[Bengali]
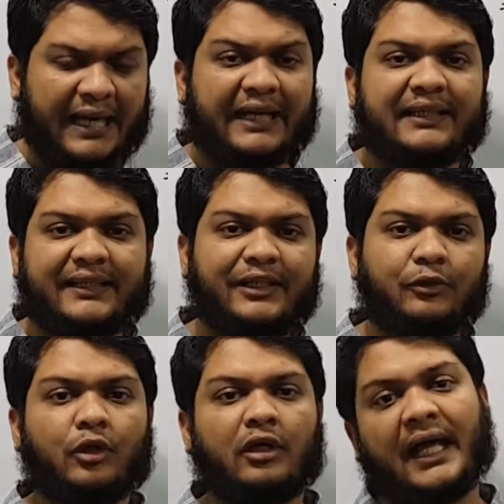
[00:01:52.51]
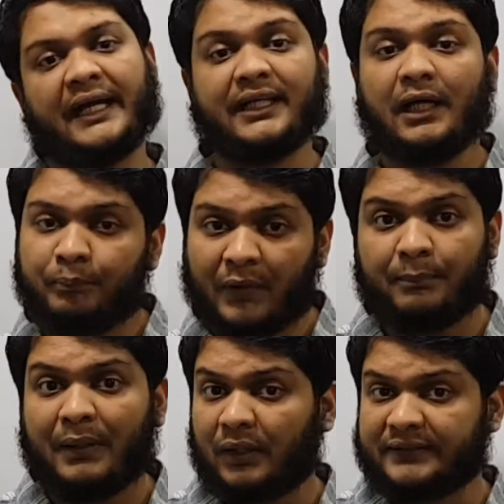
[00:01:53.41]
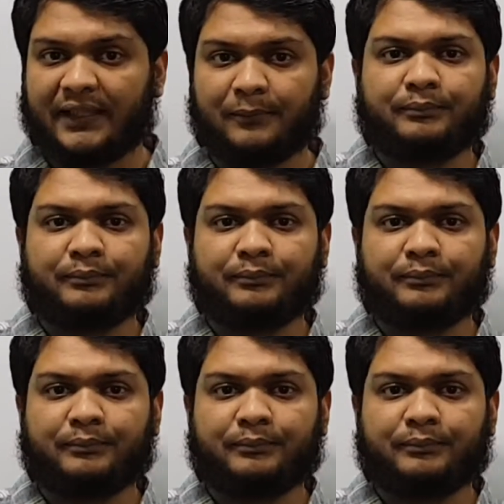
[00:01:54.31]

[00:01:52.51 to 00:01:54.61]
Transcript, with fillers: একটাকে ইউ ধরলে আরেকটা পাওয়া যায়